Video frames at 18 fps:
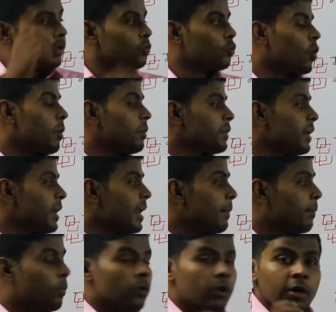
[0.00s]
তো আমাদের
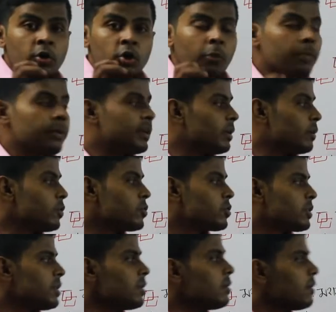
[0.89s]
এর পরের টপিকটা
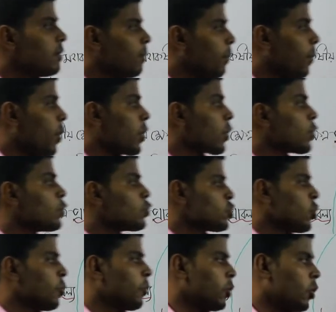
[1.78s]
হচ্ছে
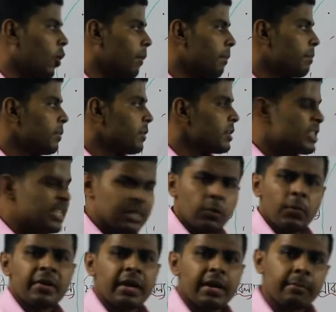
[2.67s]
মহাকর্ষীয় বিহব
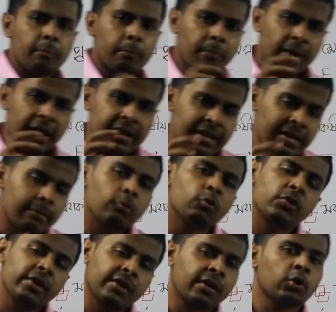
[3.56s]
সেটাও এটার প্রায় এটার
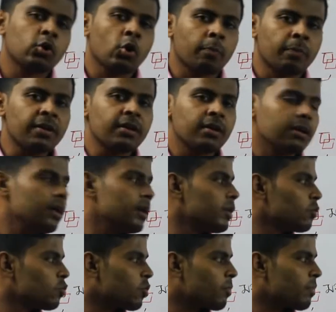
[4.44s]
মধ্যে একটা টপিক
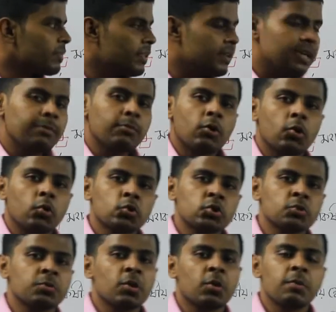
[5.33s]
তো আমরা দেখি
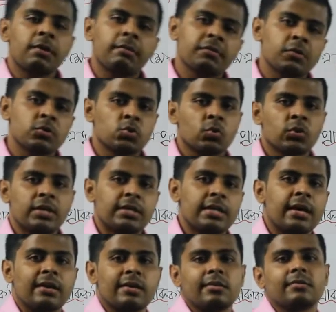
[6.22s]
মহাকর্ষীয় বিহবে আমাদের জন্য কী
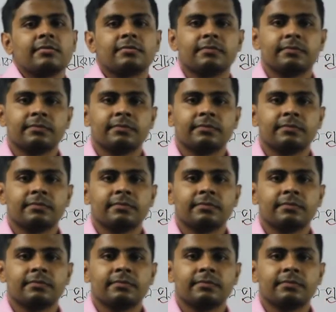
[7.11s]
থাকে